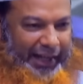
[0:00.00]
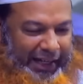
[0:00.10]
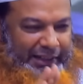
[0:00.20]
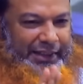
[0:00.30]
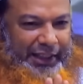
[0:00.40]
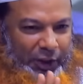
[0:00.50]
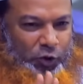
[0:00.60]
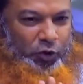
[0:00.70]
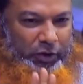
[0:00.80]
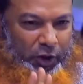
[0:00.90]
ইংল্যান্ড চেনেন
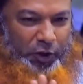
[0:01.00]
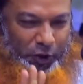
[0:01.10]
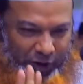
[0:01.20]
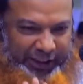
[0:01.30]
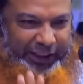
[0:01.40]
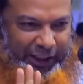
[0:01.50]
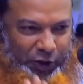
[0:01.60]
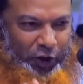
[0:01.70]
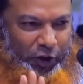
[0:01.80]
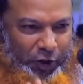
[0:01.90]
তো লন্ডন চেনেন
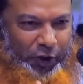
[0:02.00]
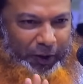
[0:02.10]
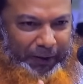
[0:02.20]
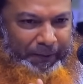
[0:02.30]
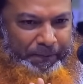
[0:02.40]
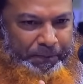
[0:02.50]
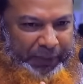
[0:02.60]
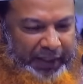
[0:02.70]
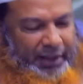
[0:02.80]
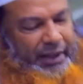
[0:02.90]
তো লন্ডন
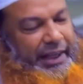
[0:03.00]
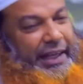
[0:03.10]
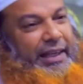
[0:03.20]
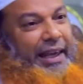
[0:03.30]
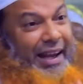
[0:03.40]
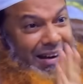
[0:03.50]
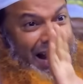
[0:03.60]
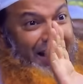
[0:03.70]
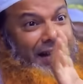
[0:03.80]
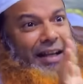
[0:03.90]
এই
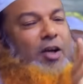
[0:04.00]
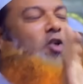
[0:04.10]
ইংল্যান্ডের